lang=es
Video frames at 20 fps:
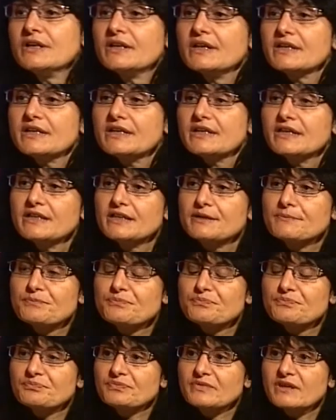y
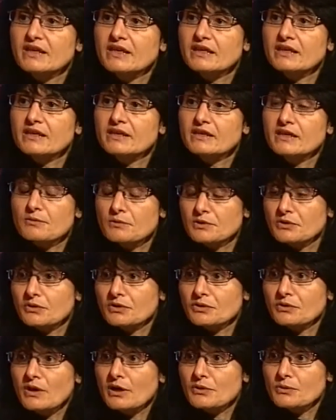mm, eh, que bueno
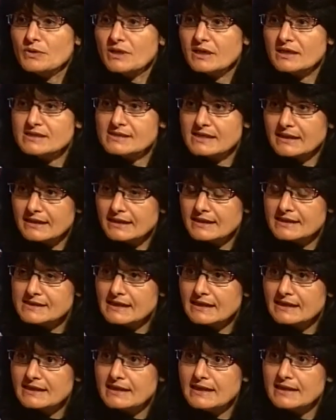que nos ayudan a sacar
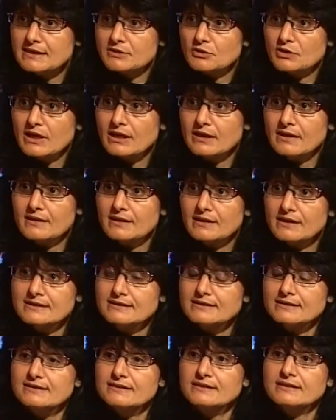esa línea editorial
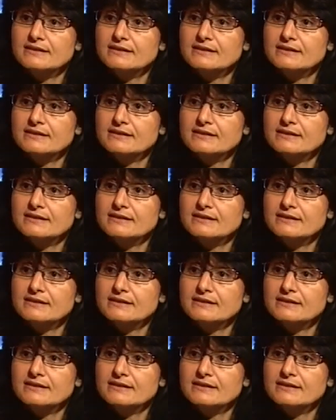adelante.